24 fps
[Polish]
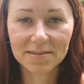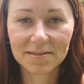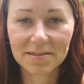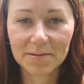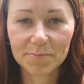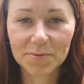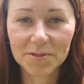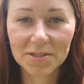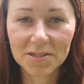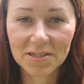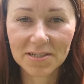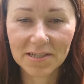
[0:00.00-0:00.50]

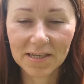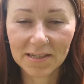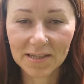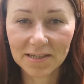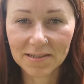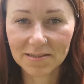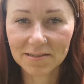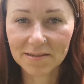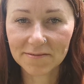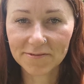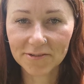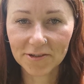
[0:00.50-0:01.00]
sceptycznie
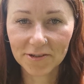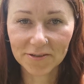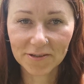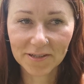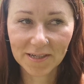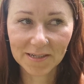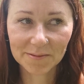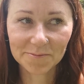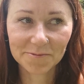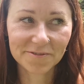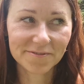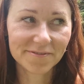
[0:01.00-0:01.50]

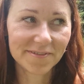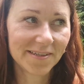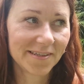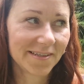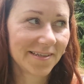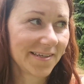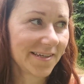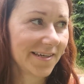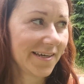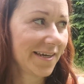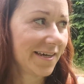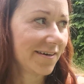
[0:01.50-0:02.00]
nastawiona i mówię,
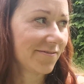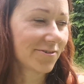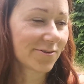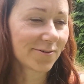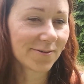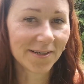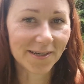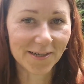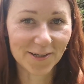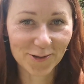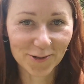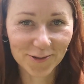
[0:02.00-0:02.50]
nie, w
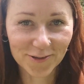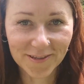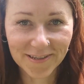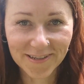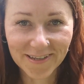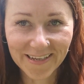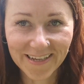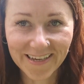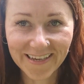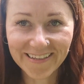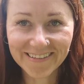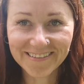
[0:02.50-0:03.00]
ogóle
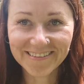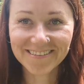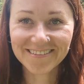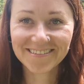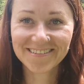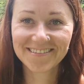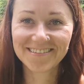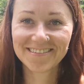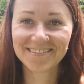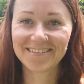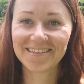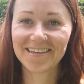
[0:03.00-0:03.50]
kotlety
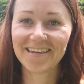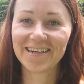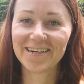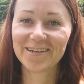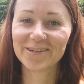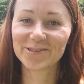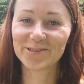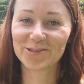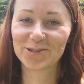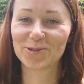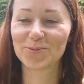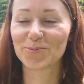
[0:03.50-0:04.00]
z
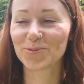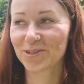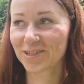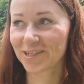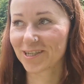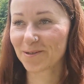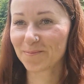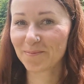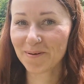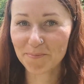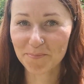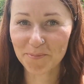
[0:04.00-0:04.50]
tego, coś mi się
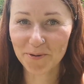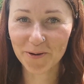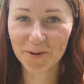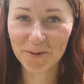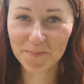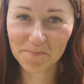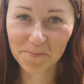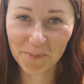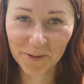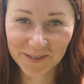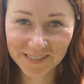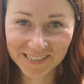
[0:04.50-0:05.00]
chyba po,
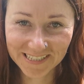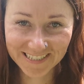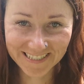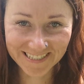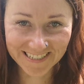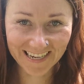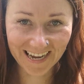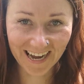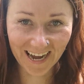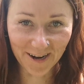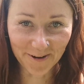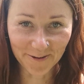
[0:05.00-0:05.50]

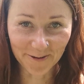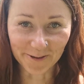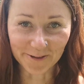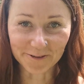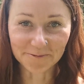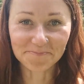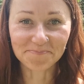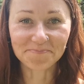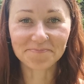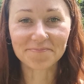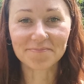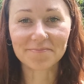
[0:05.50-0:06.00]
pokićkało.
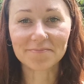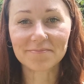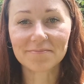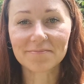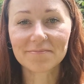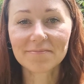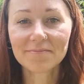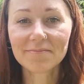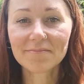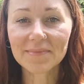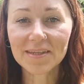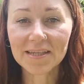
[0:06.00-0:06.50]

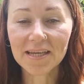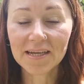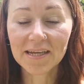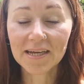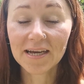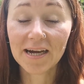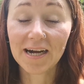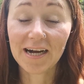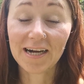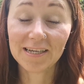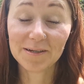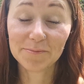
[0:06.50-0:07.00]

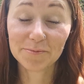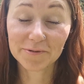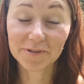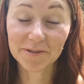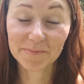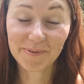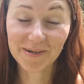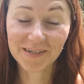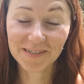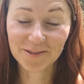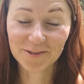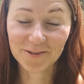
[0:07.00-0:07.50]
Ale były
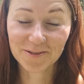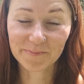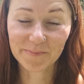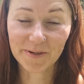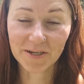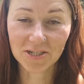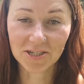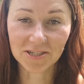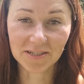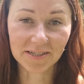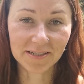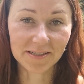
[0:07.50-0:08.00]
bardzo
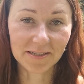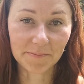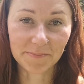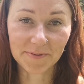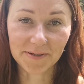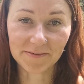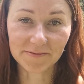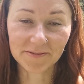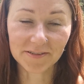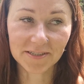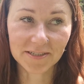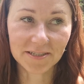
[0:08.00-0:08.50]
smaczne,
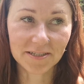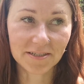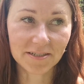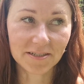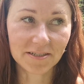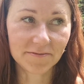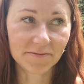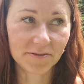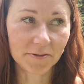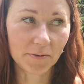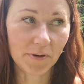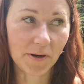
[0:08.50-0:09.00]
naprawdę się
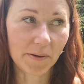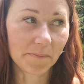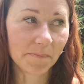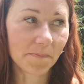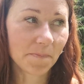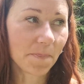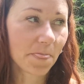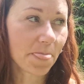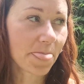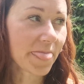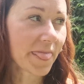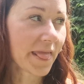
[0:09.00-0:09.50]
zdziwiłam.
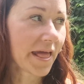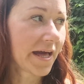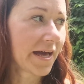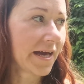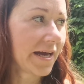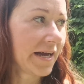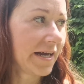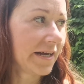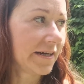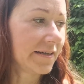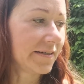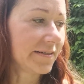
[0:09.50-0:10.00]

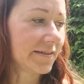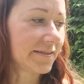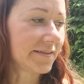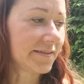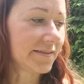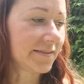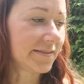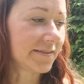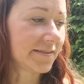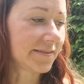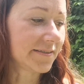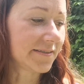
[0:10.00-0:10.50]

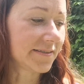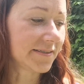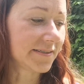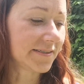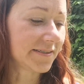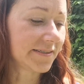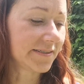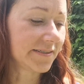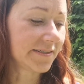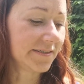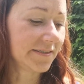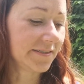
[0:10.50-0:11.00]
E,
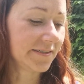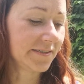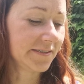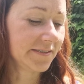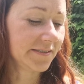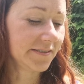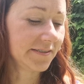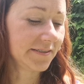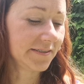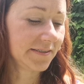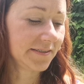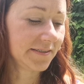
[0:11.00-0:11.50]

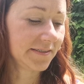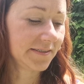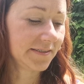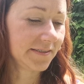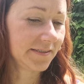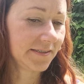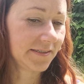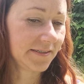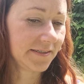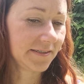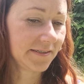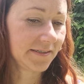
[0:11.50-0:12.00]

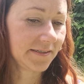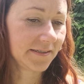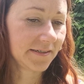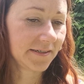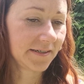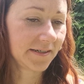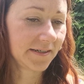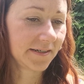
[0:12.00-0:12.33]
I